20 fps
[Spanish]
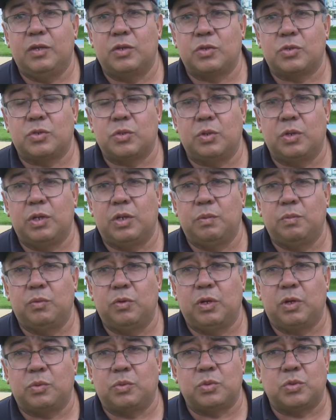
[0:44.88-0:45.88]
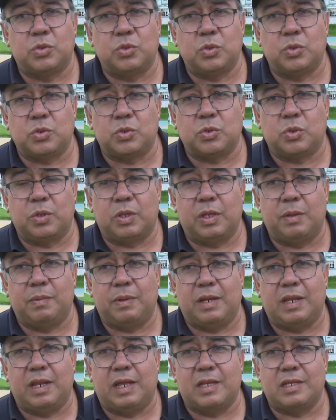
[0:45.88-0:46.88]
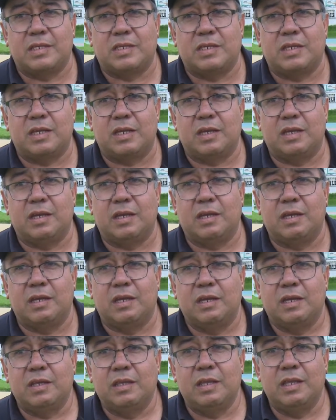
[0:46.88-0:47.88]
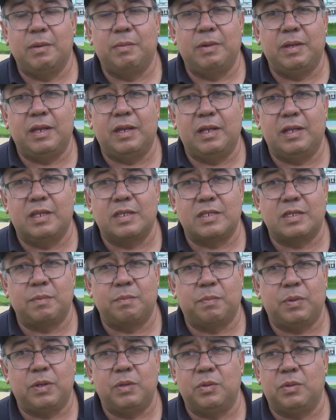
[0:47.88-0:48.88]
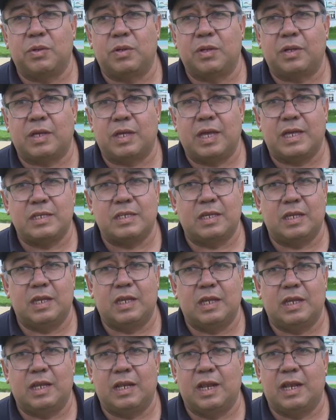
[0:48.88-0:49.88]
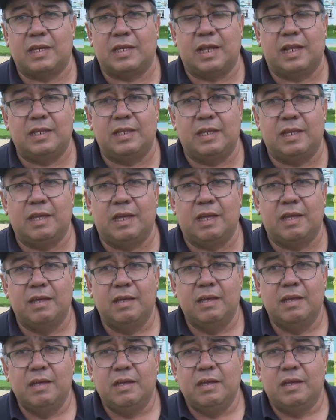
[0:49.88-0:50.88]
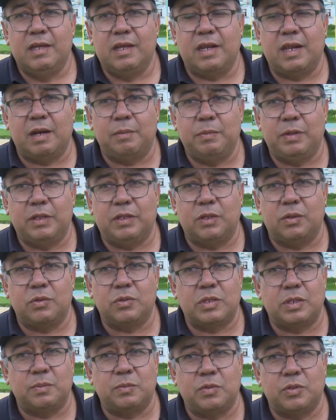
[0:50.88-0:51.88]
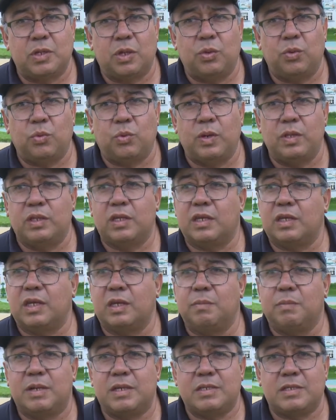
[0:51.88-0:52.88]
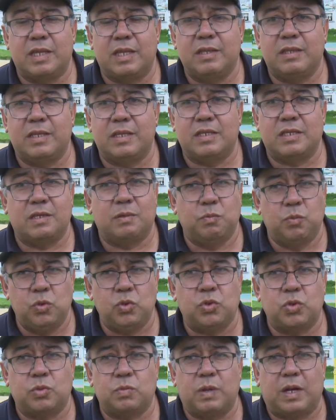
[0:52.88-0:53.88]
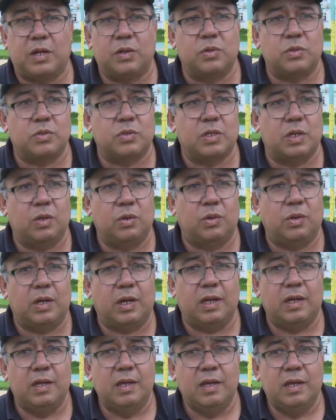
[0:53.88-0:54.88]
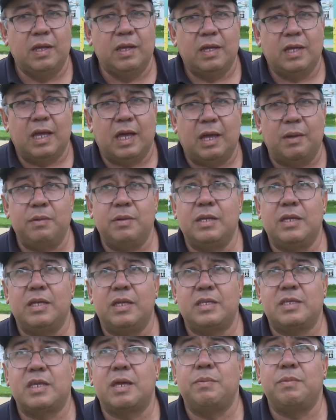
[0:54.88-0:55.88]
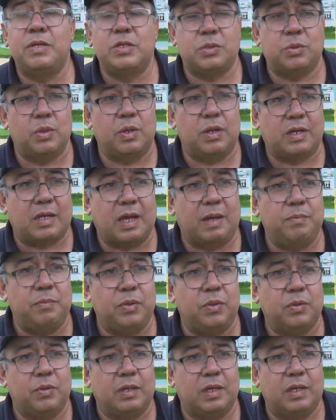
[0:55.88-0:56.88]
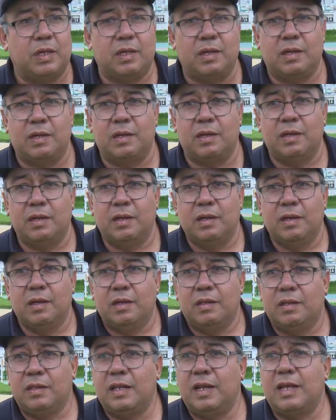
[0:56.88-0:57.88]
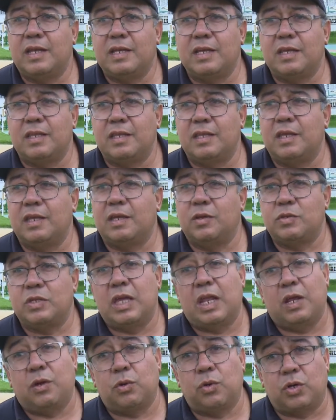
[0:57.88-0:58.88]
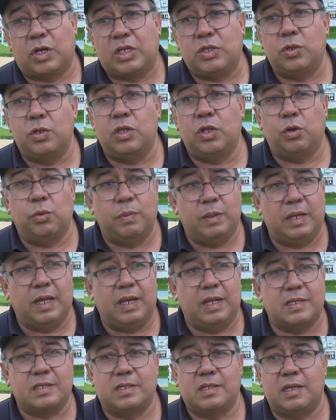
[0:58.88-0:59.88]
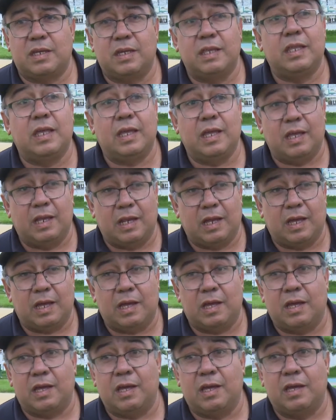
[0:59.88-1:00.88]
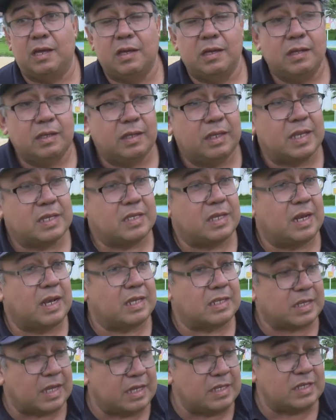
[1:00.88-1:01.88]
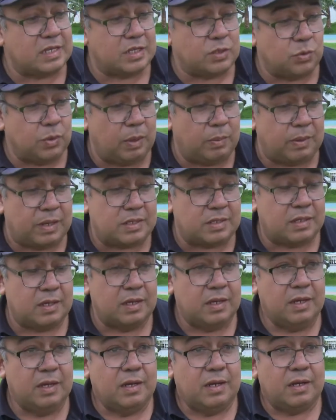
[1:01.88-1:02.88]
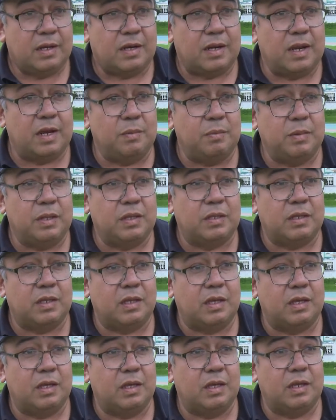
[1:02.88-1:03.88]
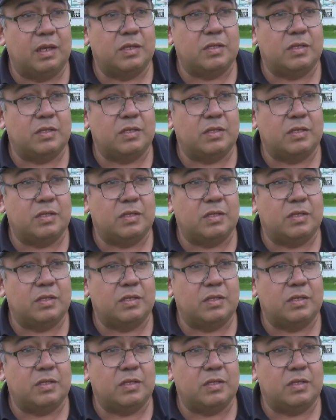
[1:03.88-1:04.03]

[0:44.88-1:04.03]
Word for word: yo soy muy acucioso de ver las... Eh, de ver el desempeño que hace la alcaldía y realmente nos hemos dado cuenta que en bastantes, en muchos barrios de Loja eh, se ha visto el cambio de la, de, o sea, la colocación de luminarias y de, la, de hacer las canchas nuevas. Realmente